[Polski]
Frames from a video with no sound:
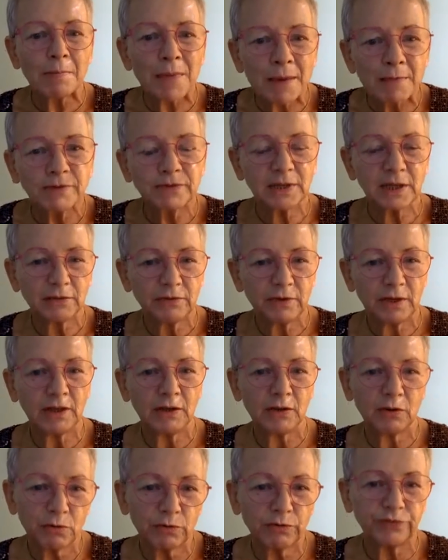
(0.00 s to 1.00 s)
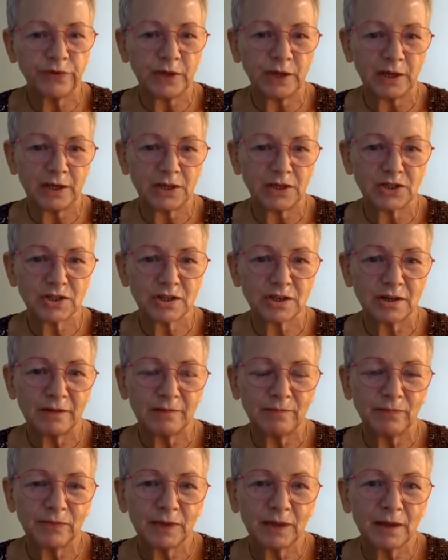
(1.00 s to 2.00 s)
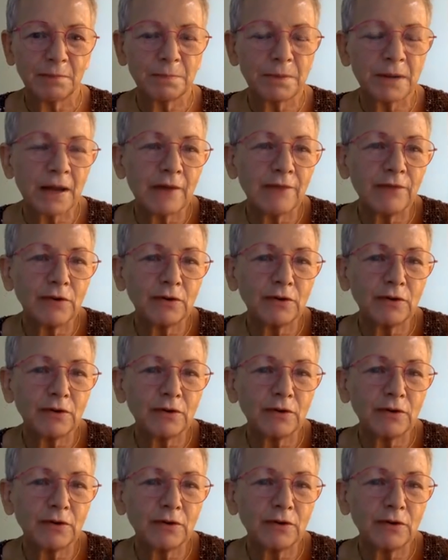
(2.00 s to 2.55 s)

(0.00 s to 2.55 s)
co więcej, łamiemy w tej chwili również